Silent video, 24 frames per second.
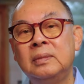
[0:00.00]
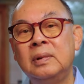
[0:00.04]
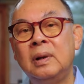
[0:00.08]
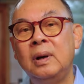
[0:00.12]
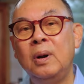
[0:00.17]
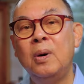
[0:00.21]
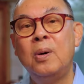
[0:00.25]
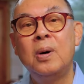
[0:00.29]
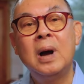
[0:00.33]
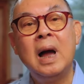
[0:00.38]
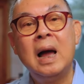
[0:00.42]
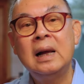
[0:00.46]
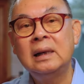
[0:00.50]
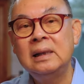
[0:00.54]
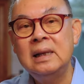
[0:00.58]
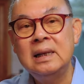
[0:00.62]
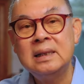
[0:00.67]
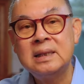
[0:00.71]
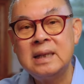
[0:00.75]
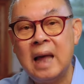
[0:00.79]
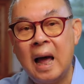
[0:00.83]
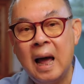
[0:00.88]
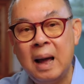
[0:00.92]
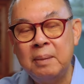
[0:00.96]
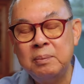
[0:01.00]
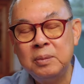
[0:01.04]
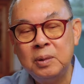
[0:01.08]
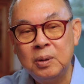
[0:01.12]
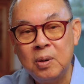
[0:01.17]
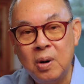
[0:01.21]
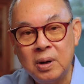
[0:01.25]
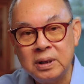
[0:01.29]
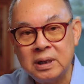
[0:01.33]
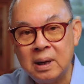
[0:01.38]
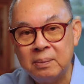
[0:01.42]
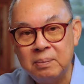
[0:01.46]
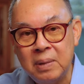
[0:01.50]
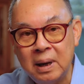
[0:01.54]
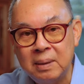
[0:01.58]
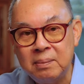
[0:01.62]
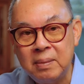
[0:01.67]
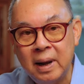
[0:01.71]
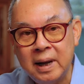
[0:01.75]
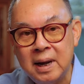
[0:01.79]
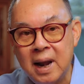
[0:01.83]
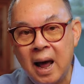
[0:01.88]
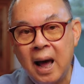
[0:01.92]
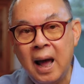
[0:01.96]
โลกครั้งที่ 3 ก็จะเป็น
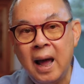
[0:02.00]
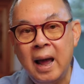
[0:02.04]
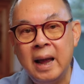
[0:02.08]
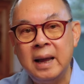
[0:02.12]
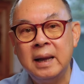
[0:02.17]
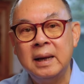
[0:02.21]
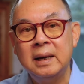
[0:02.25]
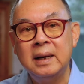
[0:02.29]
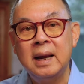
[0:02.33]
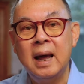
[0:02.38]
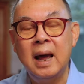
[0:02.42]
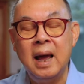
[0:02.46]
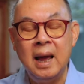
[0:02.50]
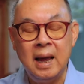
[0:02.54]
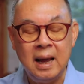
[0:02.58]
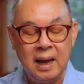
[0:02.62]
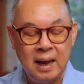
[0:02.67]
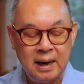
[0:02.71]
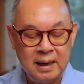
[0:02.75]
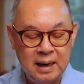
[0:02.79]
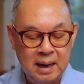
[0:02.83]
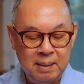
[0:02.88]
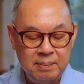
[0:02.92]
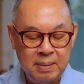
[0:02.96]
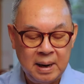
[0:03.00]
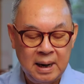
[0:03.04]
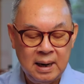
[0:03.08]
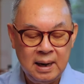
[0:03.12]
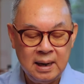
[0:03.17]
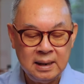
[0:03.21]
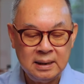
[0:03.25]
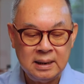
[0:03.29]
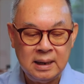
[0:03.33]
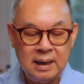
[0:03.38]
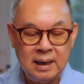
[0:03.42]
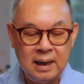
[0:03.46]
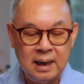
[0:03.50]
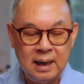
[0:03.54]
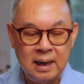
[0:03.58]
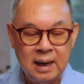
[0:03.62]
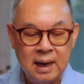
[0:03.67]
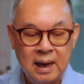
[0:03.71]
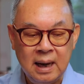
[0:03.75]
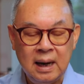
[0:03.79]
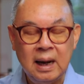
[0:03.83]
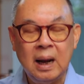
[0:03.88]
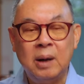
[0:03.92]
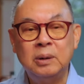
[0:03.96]
ไปได้นะฮะ อันนี้เป็นเรื่องที่
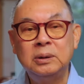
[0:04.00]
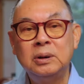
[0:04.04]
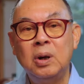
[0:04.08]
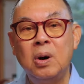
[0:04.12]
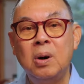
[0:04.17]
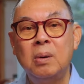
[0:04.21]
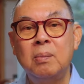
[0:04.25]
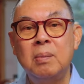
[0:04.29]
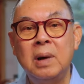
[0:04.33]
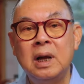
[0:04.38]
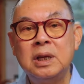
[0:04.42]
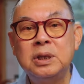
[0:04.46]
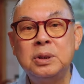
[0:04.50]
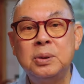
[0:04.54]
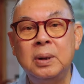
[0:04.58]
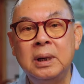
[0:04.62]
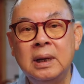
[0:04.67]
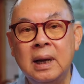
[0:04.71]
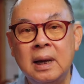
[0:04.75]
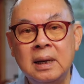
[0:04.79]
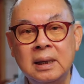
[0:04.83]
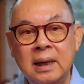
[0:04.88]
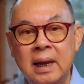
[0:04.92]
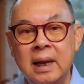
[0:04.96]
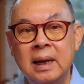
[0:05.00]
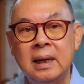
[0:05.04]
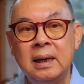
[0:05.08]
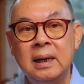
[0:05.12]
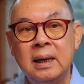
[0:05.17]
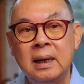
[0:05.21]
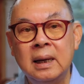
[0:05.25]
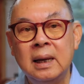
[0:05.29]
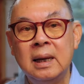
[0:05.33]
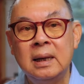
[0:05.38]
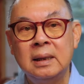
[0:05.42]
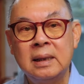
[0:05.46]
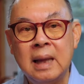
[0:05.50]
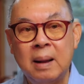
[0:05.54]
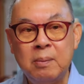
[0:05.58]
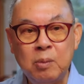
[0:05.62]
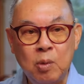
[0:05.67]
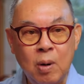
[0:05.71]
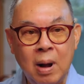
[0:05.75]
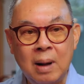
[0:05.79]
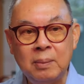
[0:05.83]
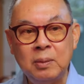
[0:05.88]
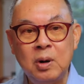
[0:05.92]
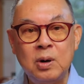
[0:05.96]
เราต้องมาช่วยกันคิด
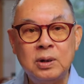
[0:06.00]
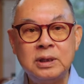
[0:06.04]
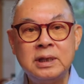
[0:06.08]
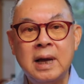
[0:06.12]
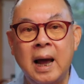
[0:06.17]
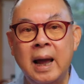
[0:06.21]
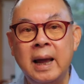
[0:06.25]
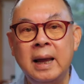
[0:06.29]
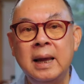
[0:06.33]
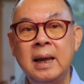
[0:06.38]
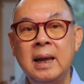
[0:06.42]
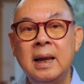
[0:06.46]
ทำความเข้าใจ